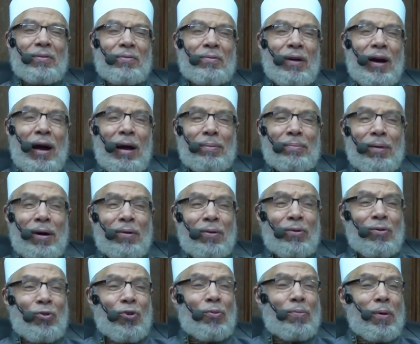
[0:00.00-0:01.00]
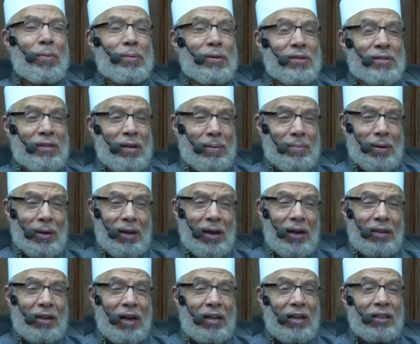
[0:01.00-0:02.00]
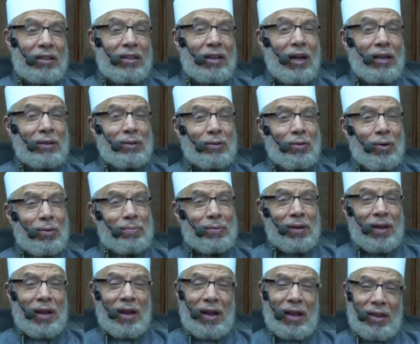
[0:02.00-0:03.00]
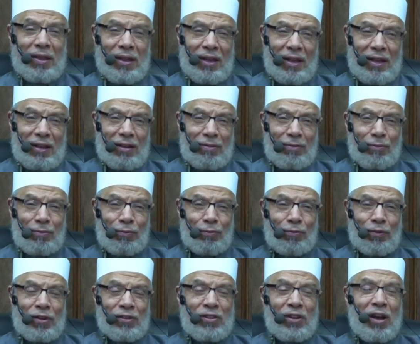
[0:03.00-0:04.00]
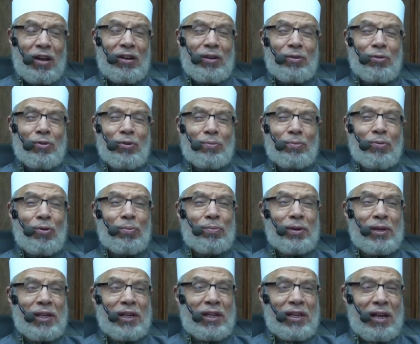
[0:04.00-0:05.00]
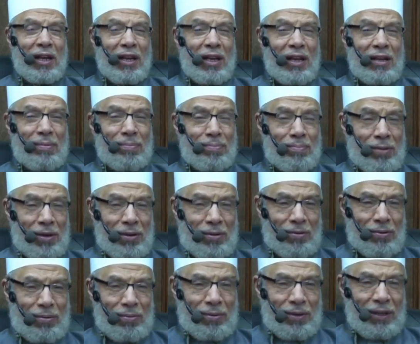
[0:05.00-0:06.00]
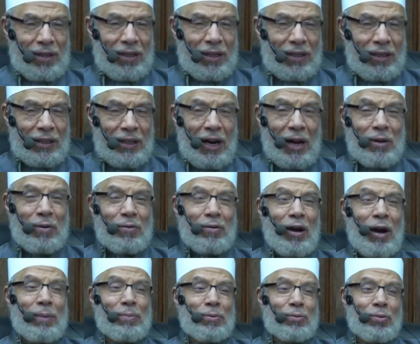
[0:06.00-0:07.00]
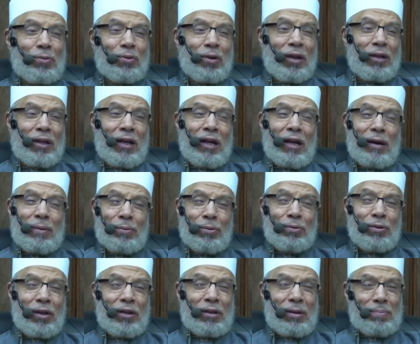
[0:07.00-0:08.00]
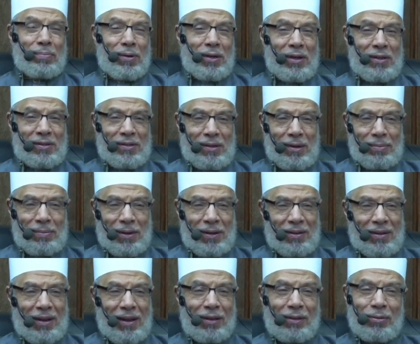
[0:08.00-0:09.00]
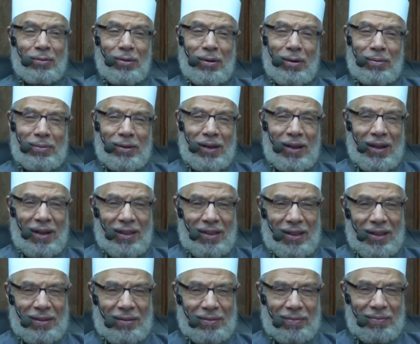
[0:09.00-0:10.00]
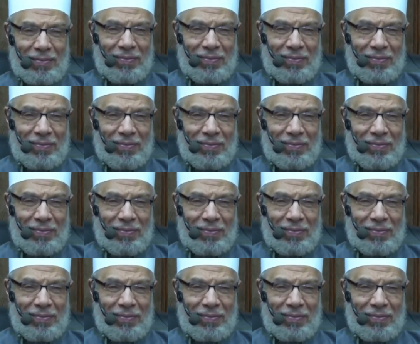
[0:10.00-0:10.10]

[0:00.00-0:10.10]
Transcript: وأعمار الأمم السابقة كانت أطول من هذا فصالح المؤمنين منهم كانوا يعبدون الله مدة من الزمن أطول من هذا